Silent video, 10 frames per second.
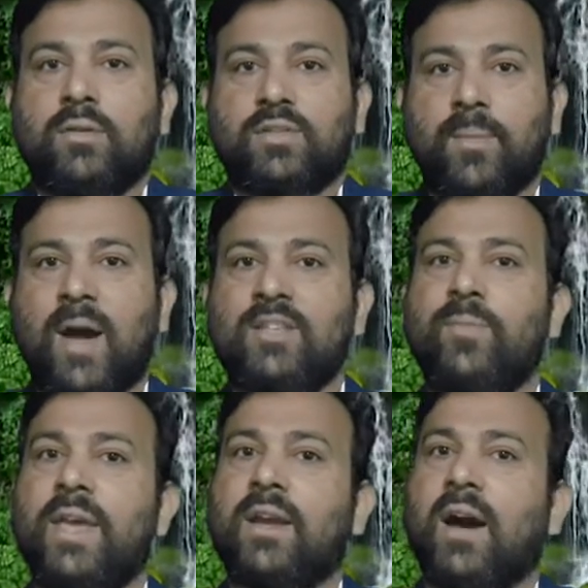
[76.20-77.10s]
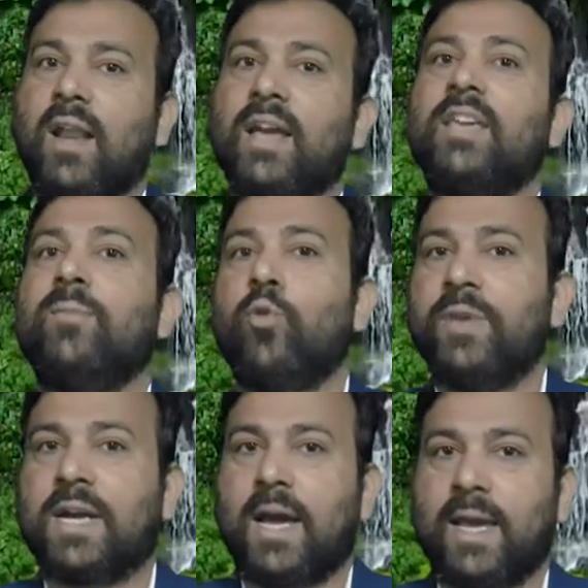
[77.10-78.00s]
समाज में एक अलग ही
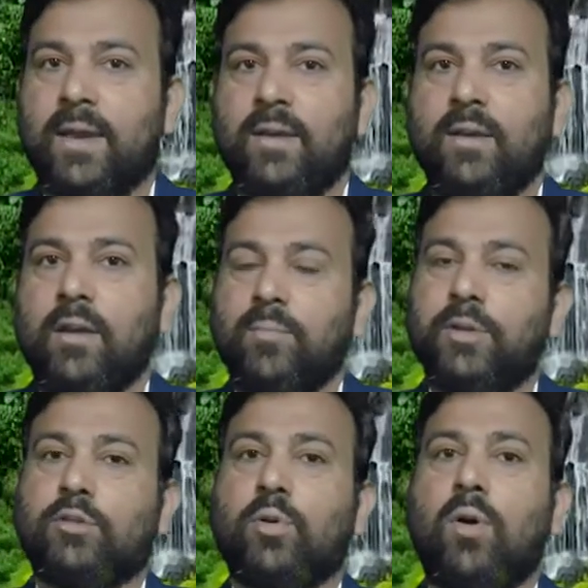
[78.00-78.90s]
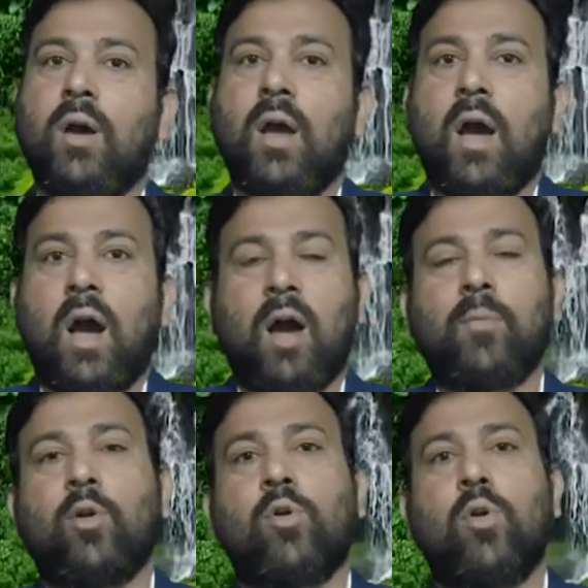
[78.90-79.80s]
भूमिका है मित्रों
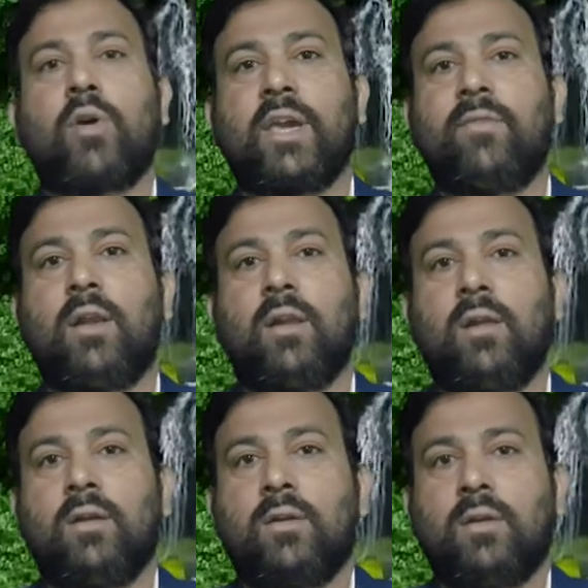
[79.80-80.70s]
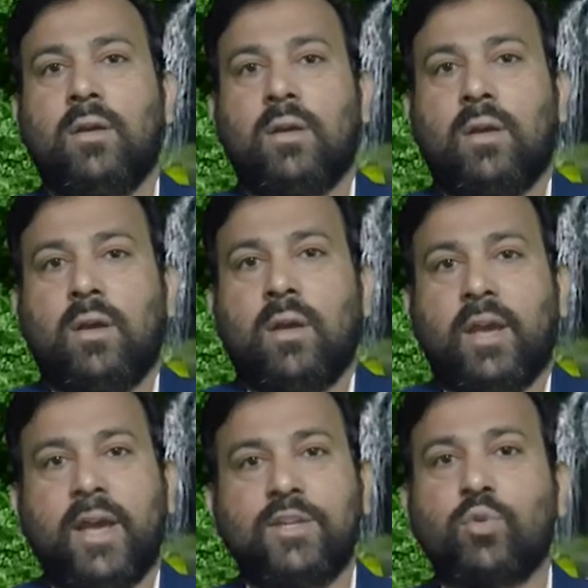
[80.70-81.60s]
हम लोगों को केवल
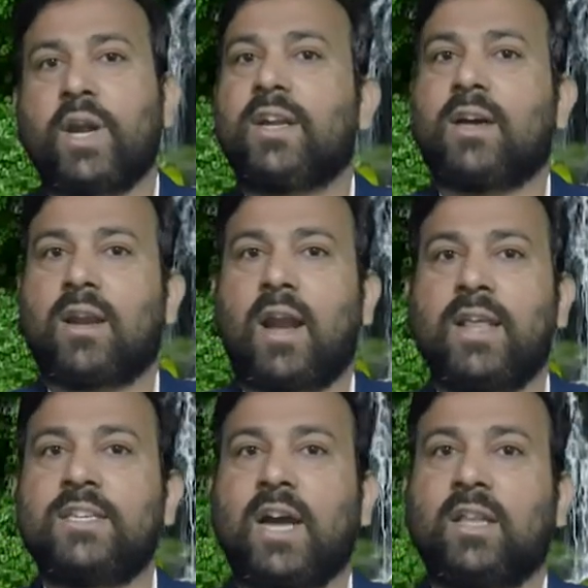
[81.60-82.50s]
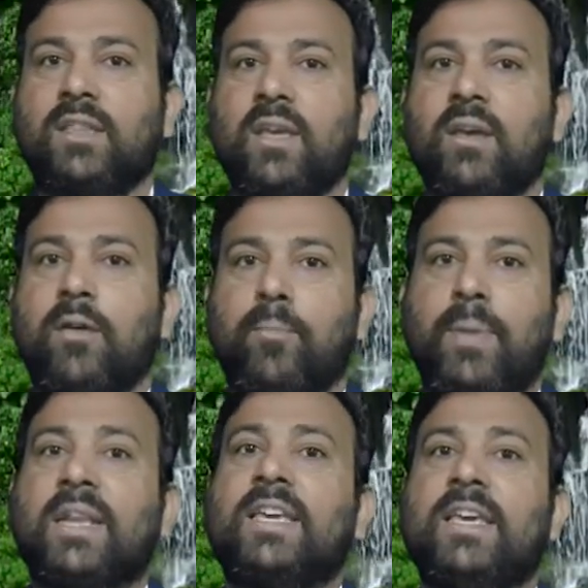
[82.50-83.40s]
एजुकेट करना नहीं चाहते
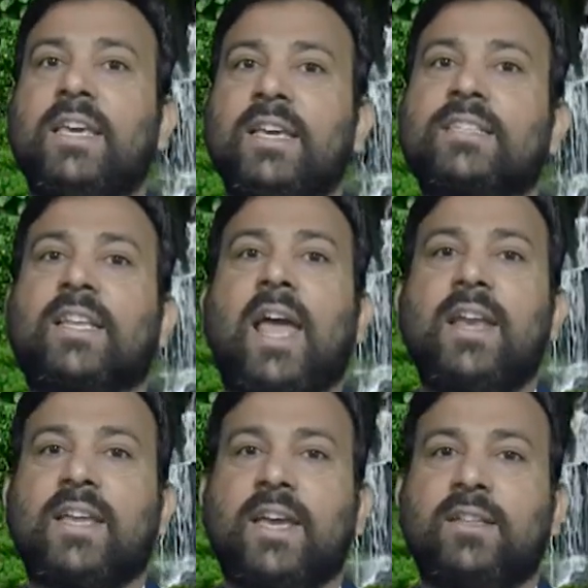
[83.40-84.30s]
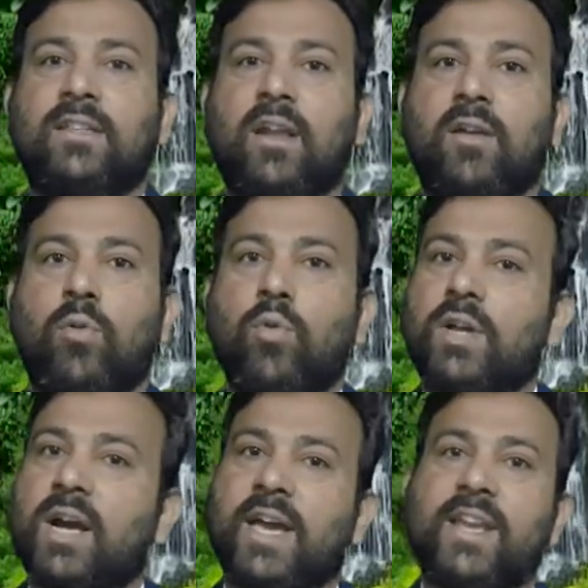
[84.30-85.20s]
बल्कि इस लाइन के अंदर
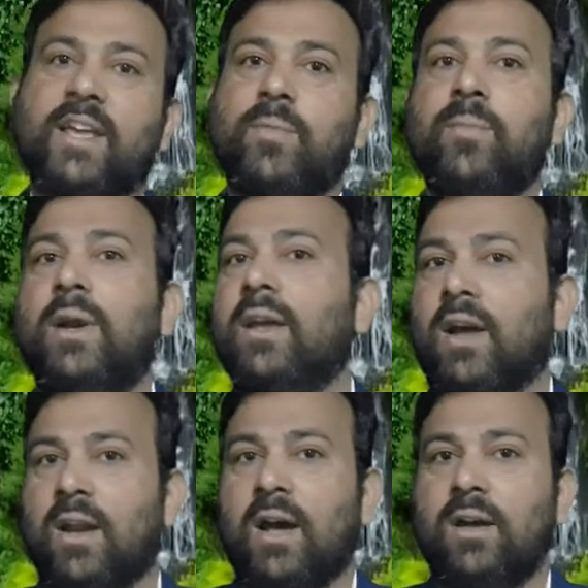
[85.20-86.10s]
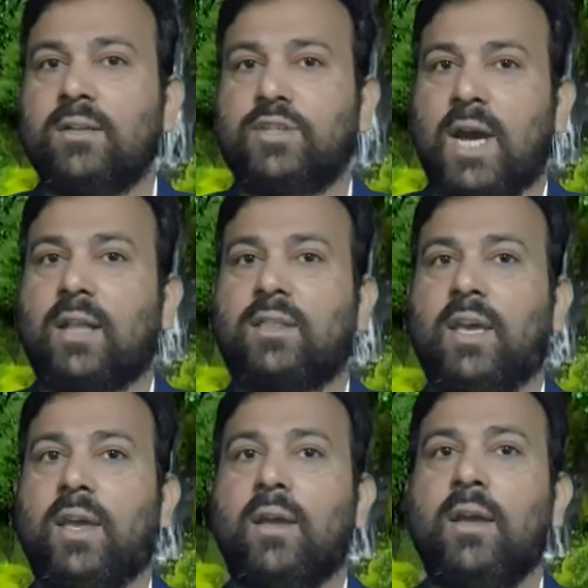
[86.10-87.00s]
उनका कैरियर भी बिल्ड करना चाहते
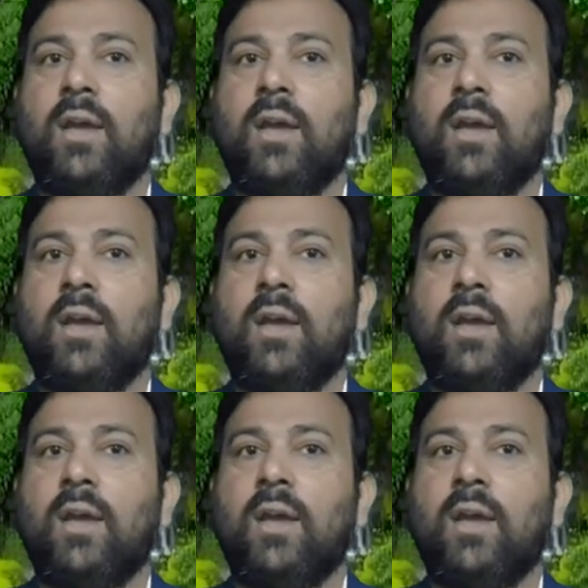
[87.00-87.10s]
हैं